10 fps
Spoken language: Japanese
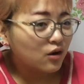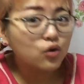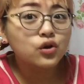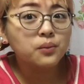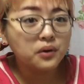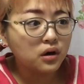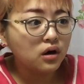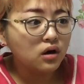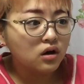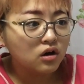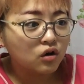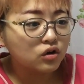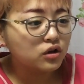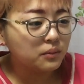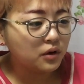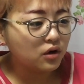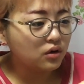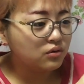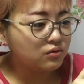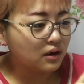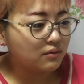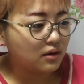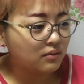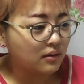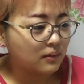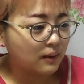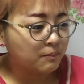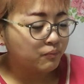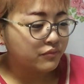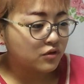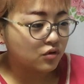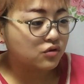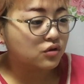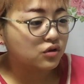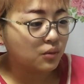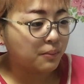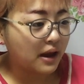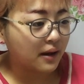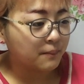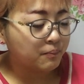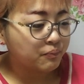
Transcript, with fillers: 子供子供うわうわうわうわ。ちょっとずっとペン。